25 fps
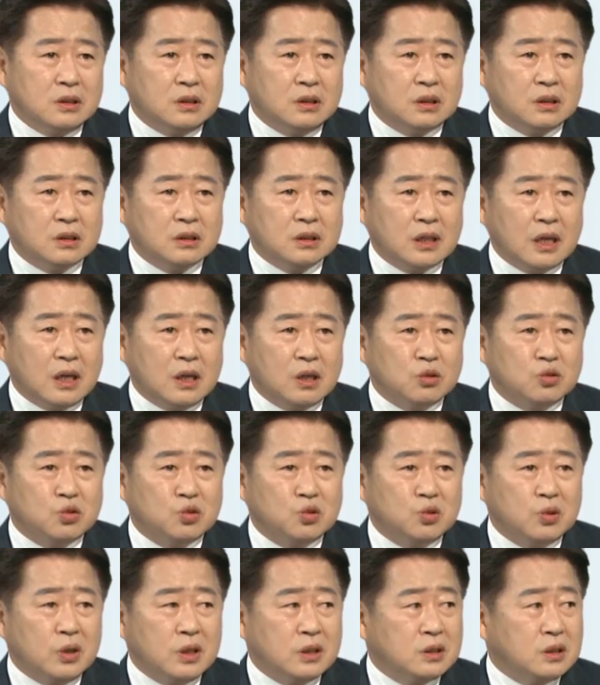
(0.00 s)
1억 달러
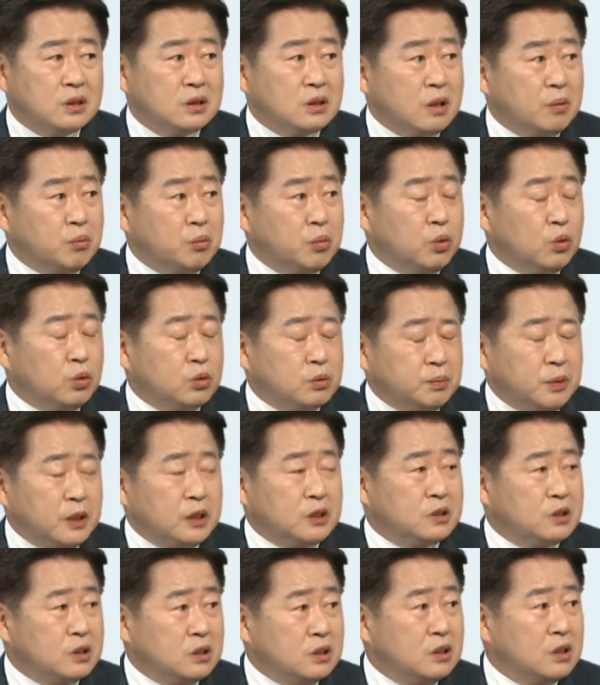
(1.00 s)
수준에서 이제
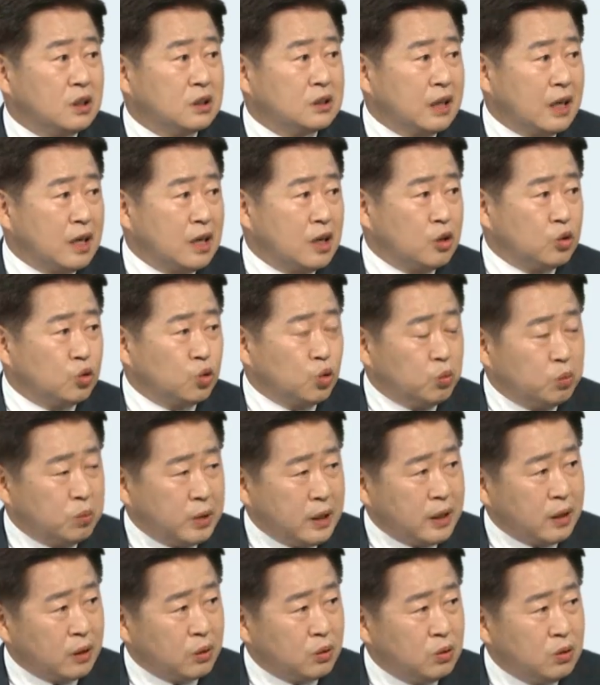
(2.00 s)
벌써 2억 달러를
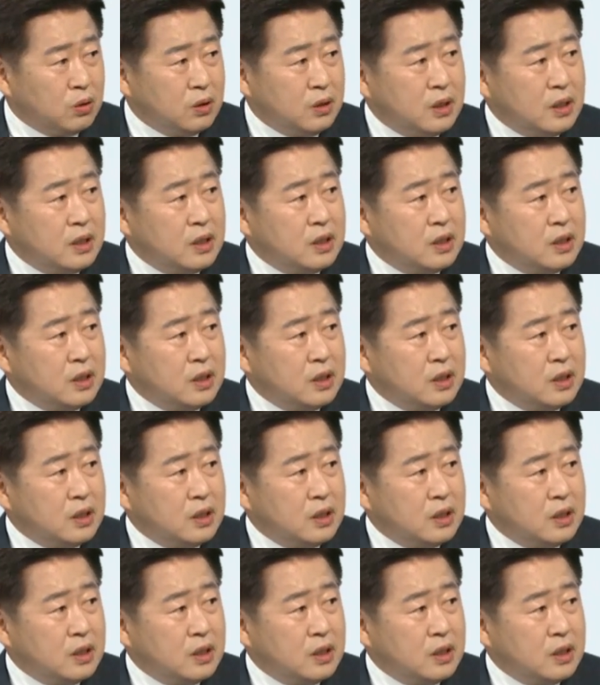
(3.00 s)
돌파했고